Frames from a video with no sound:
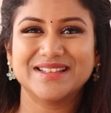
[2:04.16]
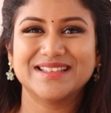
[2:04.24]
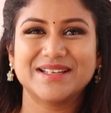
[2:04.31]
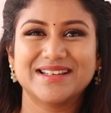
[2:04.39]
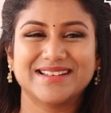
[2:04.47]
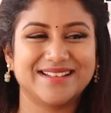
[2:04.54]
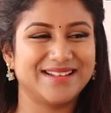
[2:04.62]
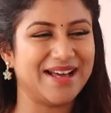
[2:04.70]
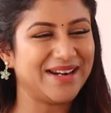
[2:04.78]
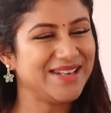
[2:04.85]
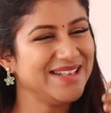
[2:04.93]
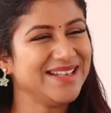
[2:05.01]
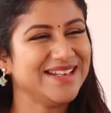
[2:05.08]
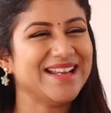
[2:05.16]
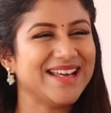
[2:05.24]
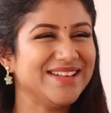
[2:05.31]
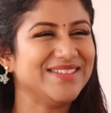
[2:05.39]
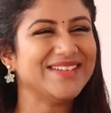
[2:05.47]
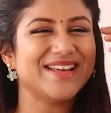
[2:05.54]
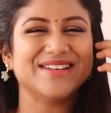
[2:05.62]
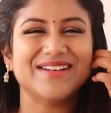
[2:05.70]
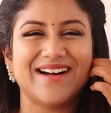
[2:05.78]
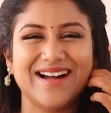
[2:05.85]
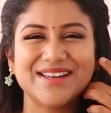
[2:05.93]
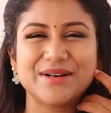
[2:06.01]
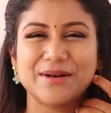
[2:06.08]
வந்து நிறைய நிறைய நிறைய
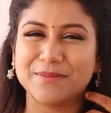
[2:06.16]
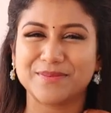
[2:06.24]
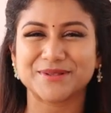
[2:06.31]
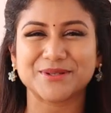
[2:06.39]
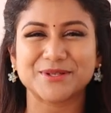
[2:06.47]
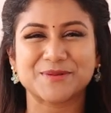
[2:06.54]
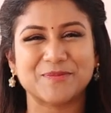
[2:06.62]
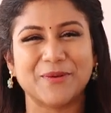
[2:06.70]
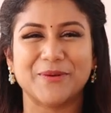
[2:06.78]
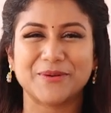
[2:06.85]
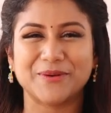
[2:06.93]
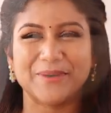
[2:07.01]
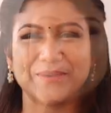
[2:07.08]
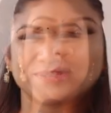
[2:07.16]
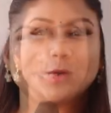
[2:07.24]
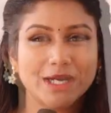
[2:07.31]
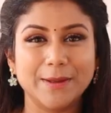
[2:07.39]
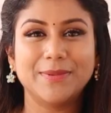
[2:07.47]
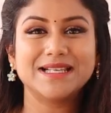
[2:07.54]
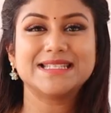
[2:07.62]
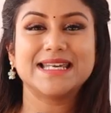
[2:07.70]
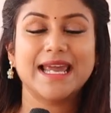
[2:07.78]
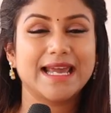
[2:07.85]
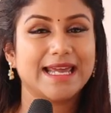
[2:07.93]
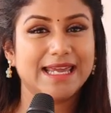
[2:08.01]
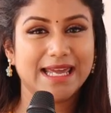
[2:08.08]
ஆயிரம் எபிசோட்ஸ் போகணும் உங்கள் ப்ளஸ்ஸிங்
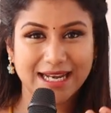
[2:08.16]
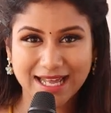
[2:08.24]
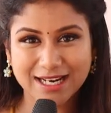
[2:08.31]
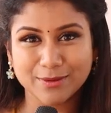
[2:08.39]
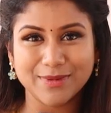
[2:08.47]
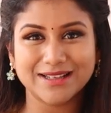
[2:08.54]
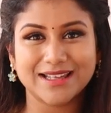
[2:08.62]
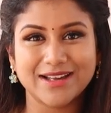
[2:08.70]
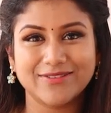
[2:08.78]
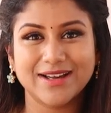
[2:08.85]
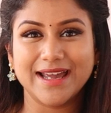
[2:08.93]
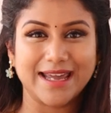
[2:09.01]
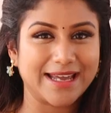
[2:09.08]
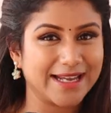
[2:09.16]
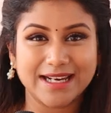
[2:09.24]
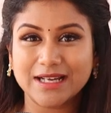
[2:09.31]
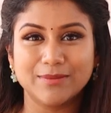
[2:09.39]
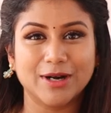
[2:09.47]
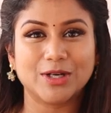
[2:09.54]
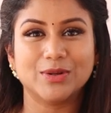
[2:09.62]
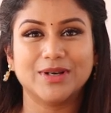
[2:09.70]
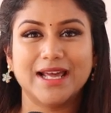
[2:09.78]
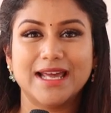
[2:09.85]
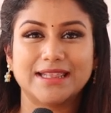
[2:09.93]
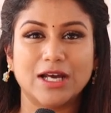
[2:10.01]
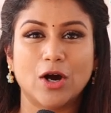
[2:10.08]
எங்கள் எல்லாருக்குமே தேவை எங்களுக்கு மட்டும்
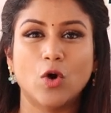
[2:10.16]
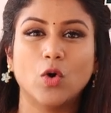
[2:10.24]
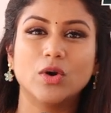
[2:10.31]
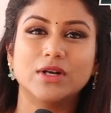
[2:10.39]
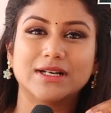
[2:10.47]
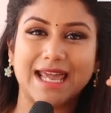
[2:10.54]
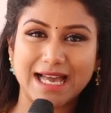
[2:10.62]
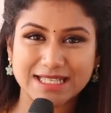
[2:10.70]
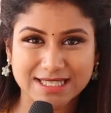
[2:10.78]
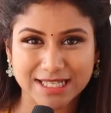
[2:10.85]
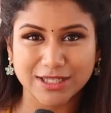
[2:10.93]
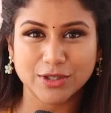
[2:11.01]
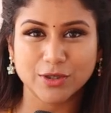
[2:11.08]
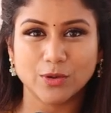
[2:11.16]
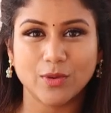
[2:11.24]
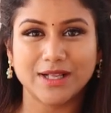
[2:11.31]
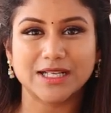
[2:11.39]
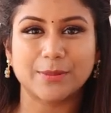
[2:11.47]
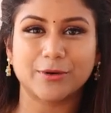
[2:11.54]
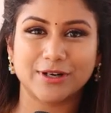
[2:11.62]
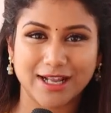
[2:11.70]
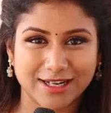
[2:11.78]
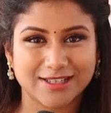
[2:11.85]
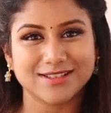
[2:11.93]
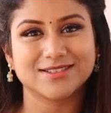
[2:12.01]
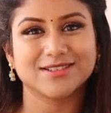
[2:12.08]
இல்லை இந்த ஹோல் கேஸ்ட் அண்ட் க்ரூ அதுக்கப்புறம்
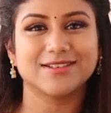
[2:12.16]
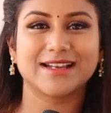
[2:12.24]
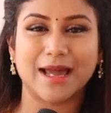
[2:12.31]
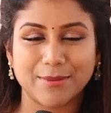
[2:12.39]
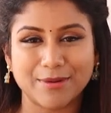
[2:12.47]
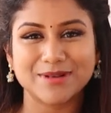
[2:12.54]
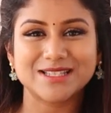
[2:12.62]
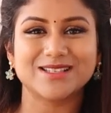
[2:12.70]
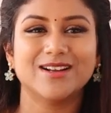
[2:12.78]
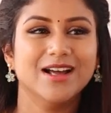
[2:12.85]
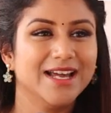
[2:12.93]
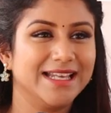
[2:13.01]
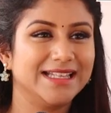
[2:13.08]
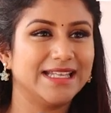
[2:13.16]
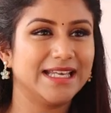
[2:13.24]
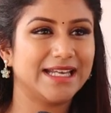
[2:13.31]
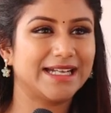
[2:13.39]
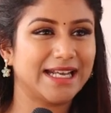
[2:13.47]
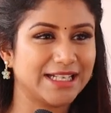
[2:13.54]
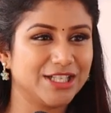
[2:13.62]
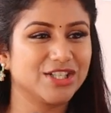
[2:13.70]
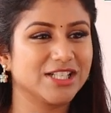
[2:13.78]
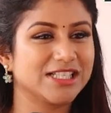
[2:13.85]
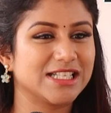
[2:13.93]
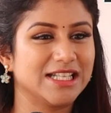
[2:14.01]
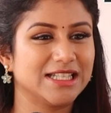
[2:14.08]
டேரக்டர் சார் கேமராமேன் சார் இந்த
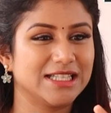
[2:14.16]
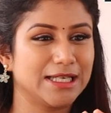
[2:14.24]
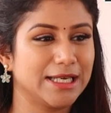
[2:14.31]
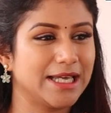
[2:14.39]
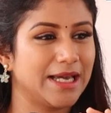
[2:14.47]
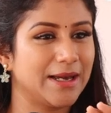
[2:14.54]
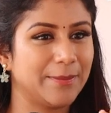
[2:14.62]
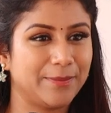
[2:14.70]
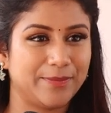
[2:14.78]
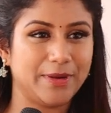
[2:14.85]
டெக்னீஷியன்ஸ்லேருந்து இங்கே